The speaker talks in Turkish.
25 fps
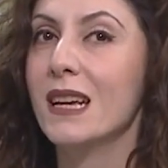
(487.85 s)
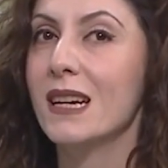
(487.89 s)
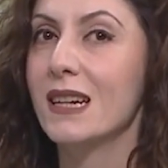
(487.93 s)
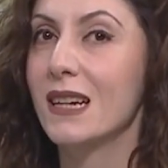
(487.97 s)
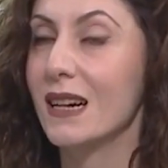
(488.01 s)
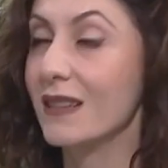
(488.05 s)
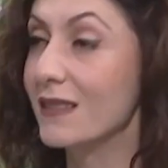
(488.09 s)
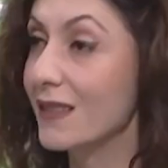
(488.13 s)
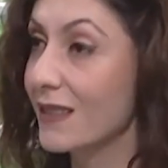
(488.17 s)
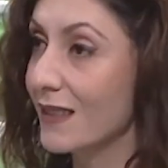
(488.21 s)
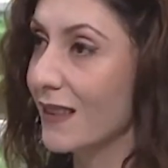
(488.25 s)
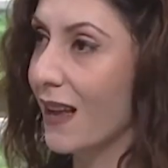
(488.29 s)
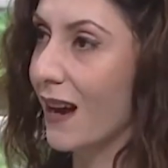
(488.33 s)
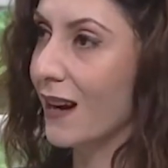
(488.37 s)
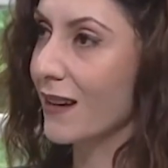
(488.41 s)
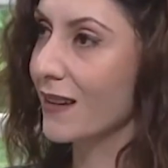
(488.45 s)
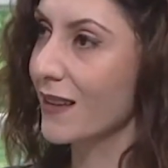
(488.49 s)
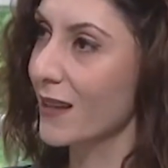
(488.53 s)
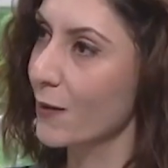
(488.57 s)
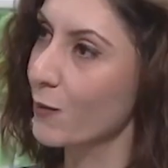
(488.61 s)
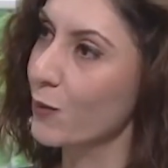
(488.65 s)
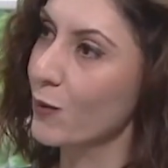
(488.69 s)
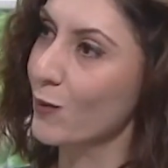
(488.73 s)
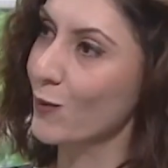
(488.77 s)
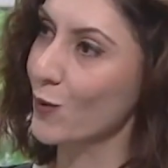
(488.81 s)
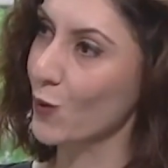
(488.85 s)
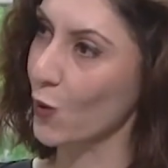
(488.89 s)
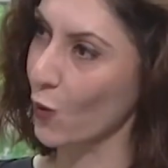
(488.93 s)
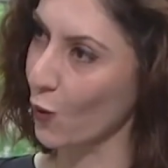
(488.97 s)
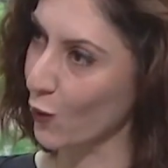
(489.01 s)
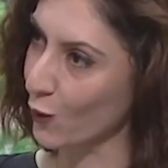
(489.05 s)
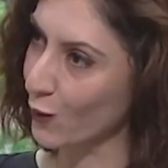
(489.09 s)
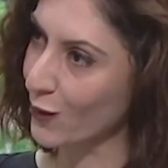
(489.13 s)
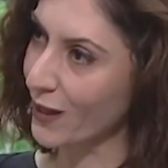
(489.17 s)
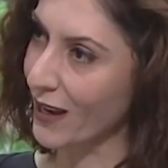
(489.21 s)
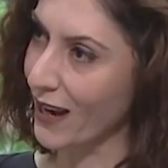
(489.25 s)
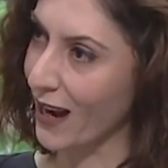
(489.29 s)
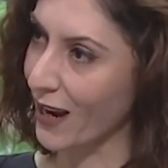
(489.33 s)
Kadınlarda yapılmış
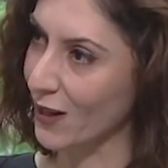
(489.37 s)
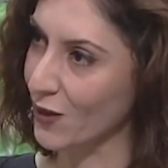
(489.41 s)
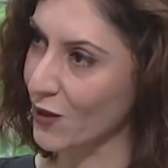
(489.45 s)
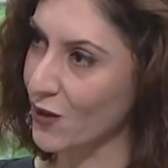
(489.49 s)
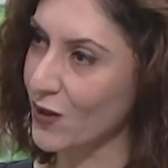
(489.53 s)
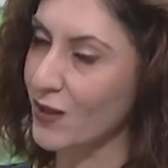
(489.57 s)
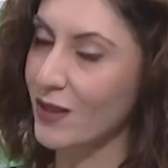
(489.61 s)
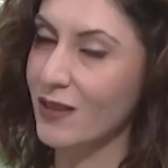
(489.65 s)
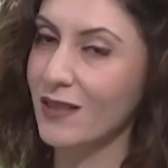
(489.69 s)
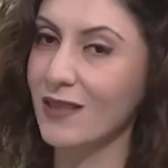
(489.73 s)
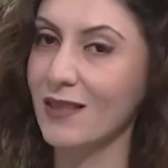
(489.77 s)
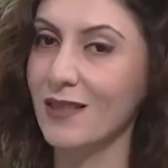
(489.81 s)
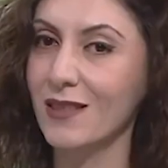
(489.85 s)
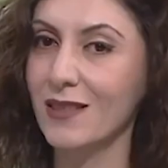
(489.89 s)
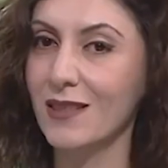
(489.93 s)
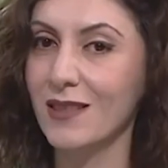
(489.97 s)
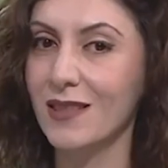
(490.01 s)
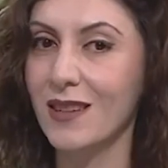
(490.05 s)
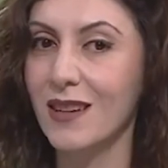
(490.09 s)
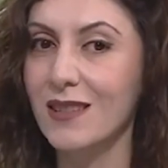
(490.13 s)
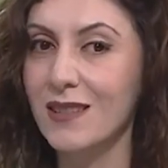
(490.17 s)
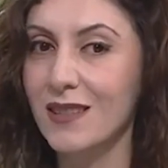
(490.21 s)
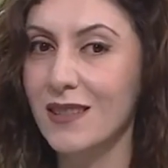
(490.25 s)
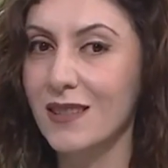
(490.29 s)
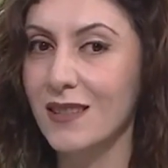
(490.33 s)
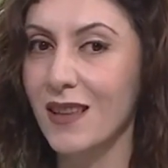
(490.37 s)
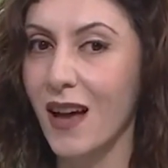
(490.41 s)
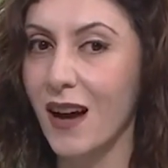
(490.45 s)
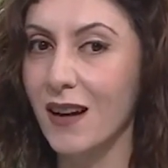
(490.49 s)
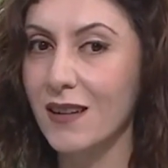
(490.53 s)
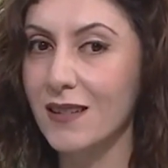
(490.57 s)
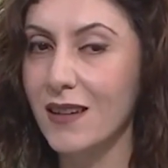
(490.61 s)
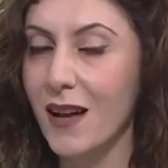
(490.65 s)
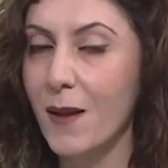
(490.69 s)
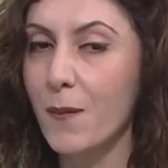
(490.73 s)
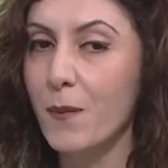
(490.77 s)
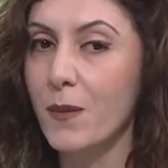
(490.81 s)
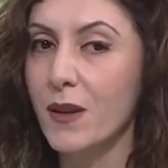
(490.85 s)
orta yaş e,
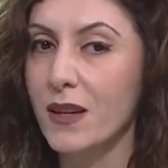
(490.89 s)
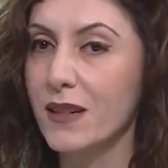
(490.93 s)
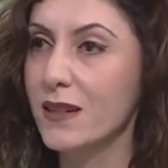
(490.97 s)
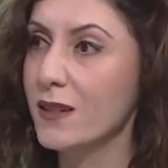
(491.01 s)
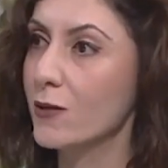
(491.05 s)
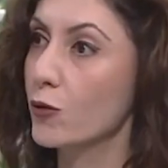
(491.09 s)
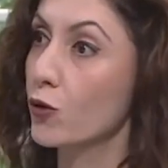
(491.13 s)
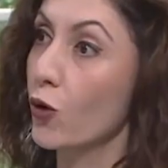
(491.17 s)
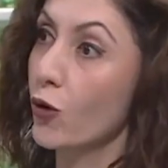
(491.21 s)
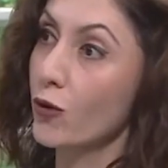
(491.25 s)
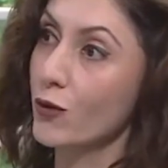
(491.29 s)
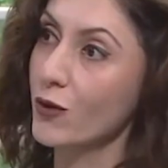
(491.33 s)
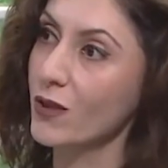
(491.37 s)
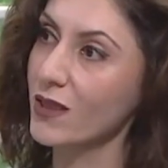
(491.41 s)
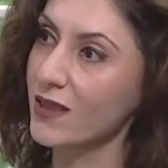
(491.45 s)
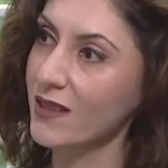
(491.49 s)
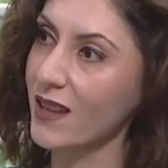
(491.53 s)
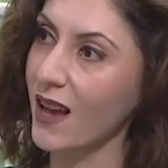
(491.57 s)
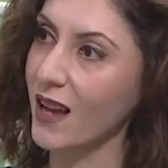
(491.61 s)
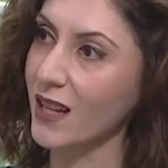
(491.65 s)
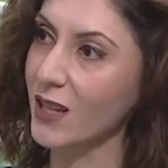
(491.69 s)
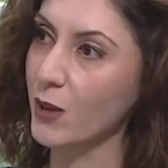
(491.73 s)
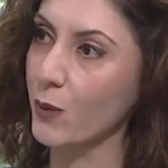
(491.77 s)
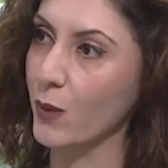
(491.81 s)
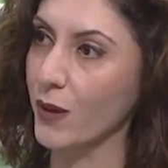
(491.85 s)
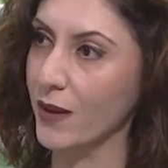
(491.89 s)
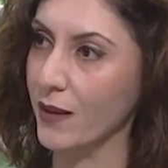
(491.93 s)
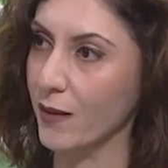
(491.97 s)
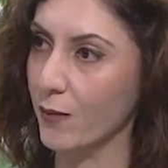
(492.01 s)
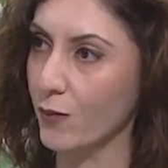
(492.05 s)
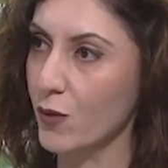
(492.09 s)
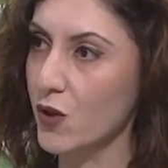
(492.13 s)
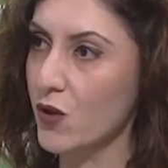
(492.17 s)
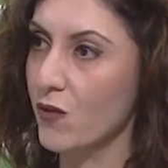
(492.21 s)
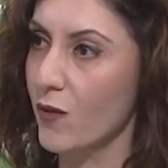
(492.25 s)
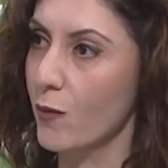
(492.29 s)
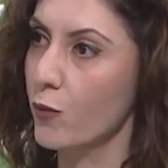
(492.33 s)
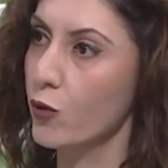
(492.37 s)
kadınlarda 44 yıl takip
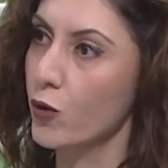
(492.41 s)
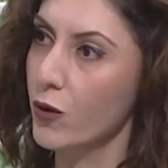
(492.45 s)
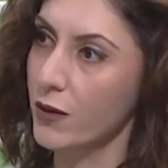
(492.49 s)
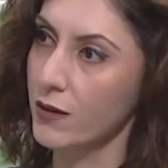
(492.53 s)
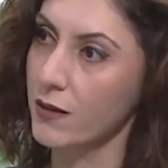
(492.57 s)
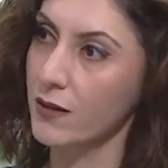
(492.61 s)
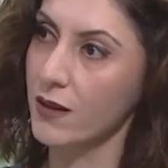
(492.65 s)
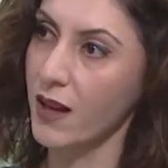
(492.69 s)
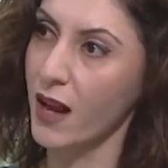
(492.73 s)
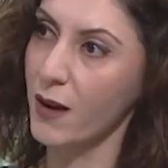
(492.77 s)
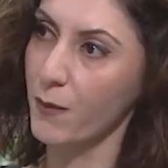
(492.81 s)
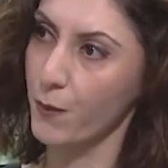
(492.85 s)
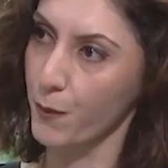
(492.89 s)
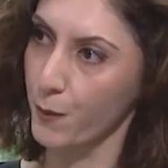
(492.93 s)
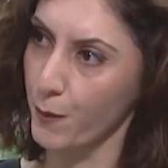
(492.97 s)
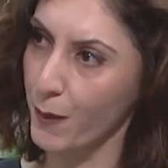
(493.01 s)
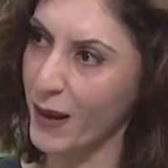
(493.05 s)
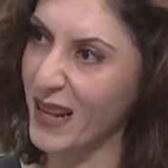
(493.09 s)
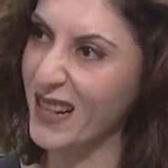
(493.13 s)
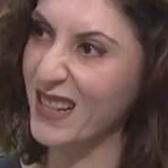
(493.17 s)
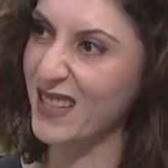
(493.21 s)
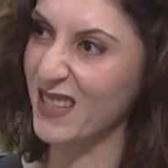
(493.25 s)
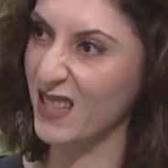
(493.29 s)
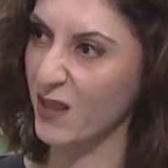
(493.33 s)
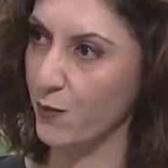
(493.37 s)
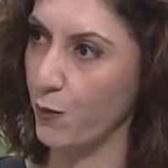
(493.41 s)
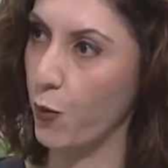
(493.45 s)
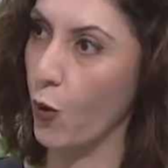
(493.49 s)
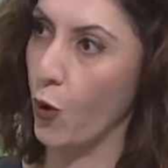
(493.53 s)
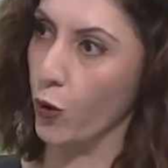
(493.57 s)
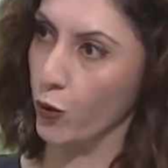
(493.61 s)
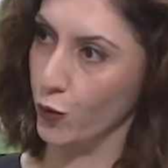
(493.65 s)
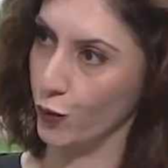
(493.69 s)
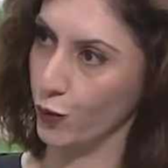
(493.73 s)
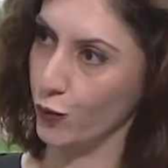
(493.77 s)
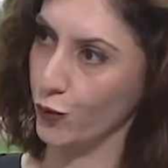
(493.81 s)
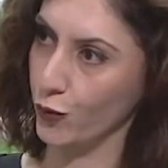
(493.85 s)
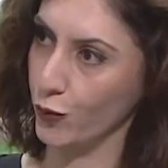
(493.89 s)
edilmiş ve bu kadınlar belli
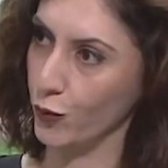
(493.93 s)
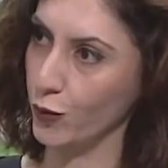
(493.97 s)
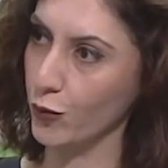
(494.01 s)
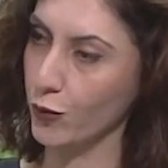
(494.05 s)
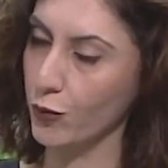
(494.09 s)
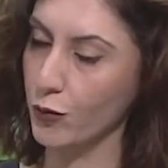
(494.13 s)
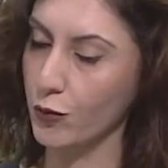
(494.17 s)
spor e,